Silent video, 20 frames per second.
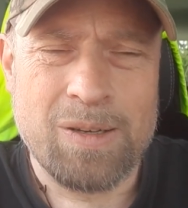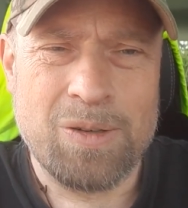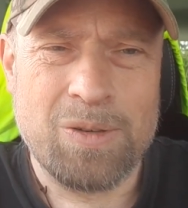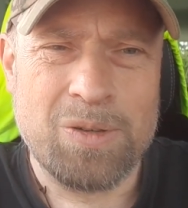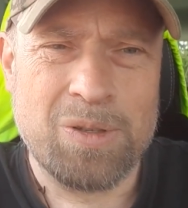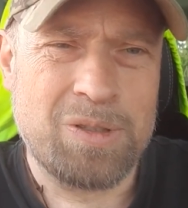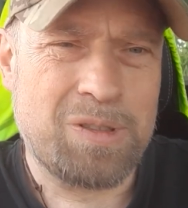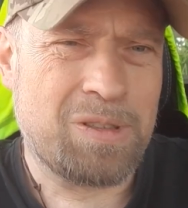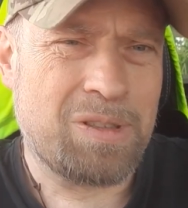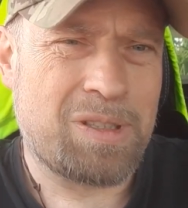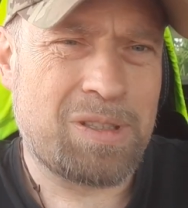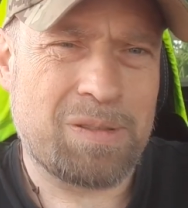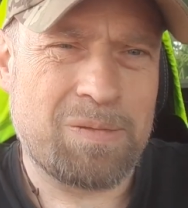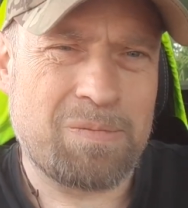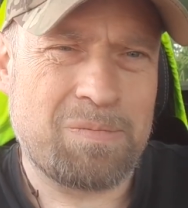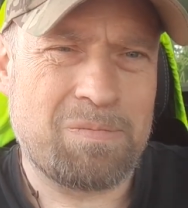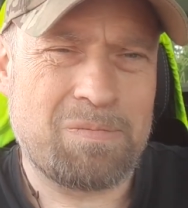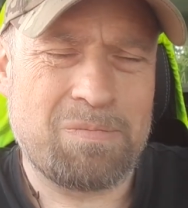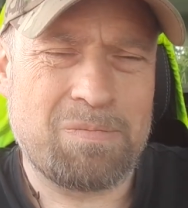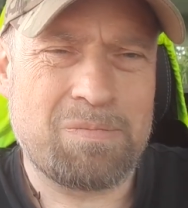Und
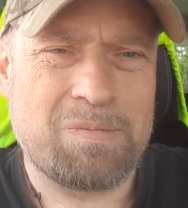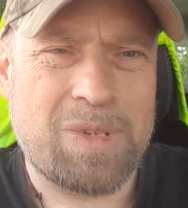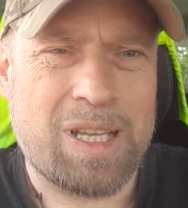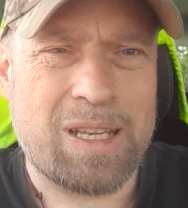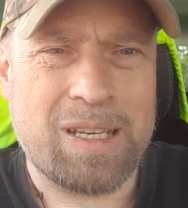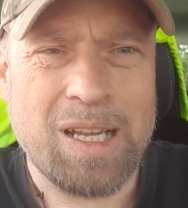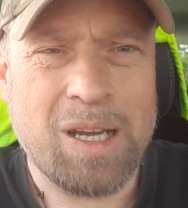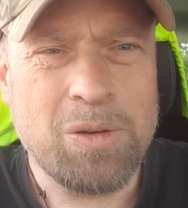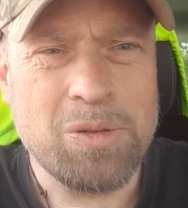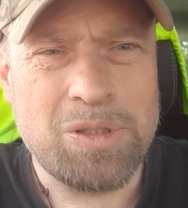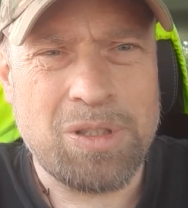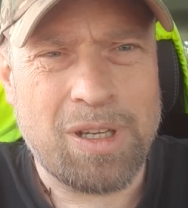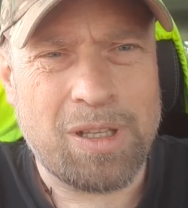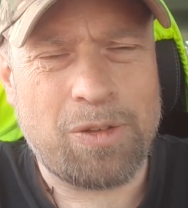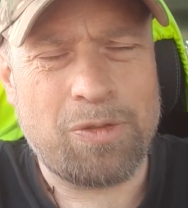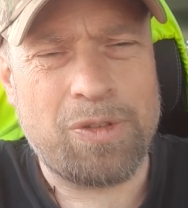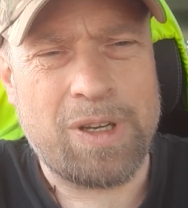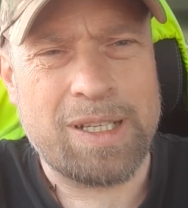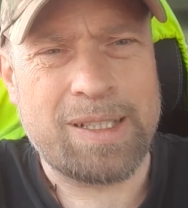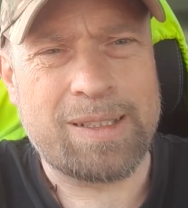genau
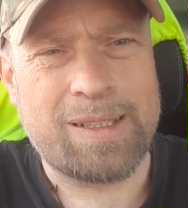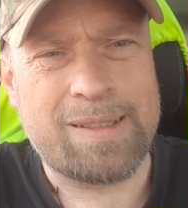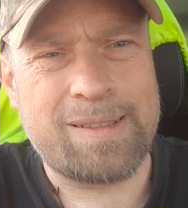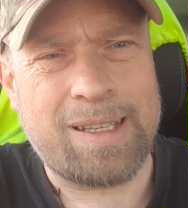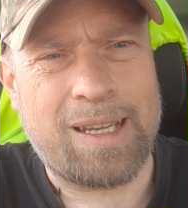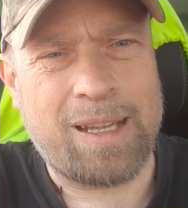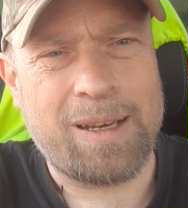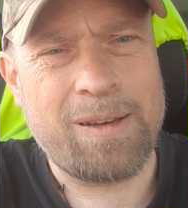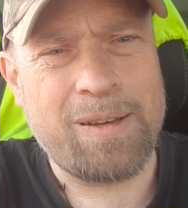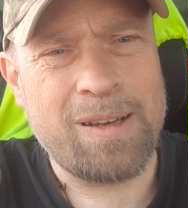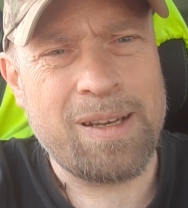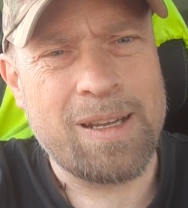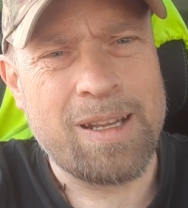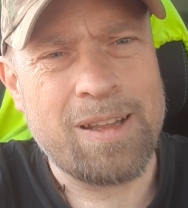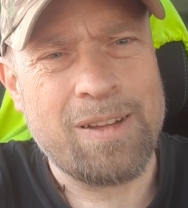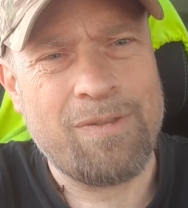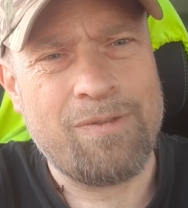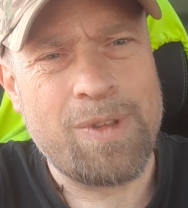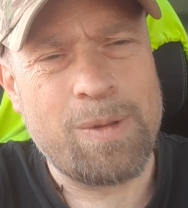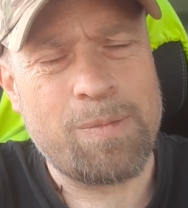dort fängt es an,
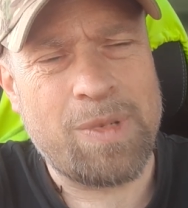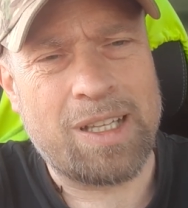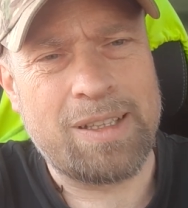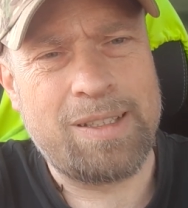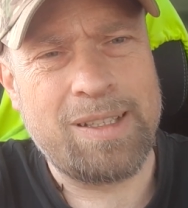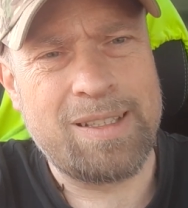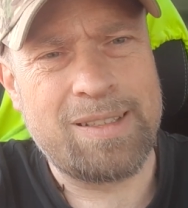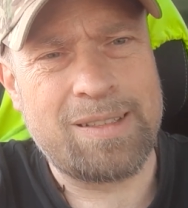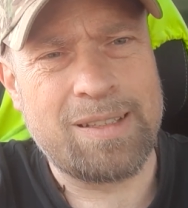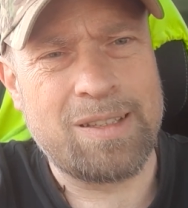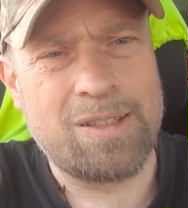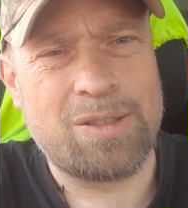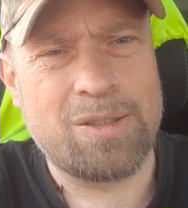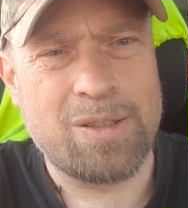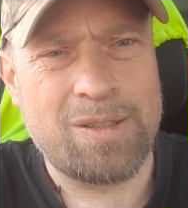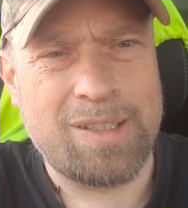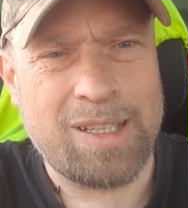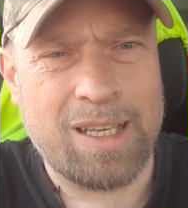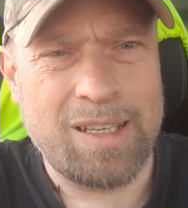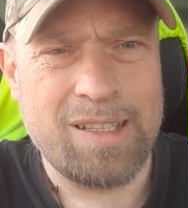wie man diesen
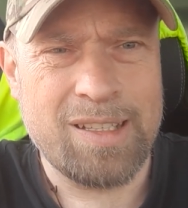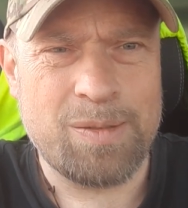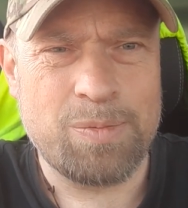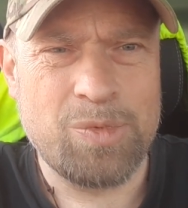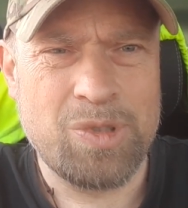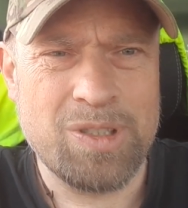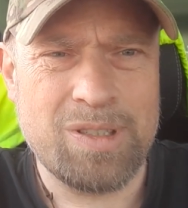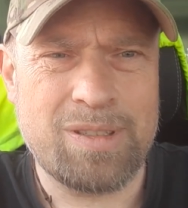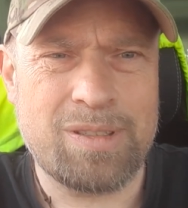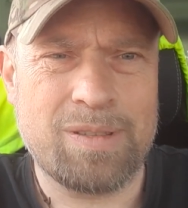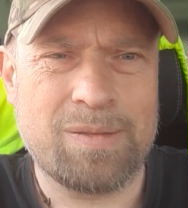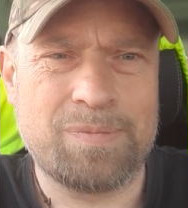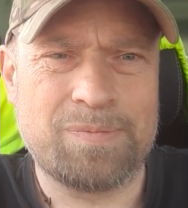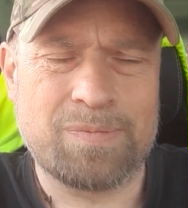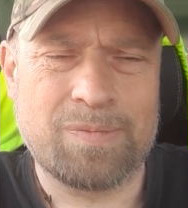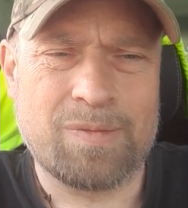Sozialismus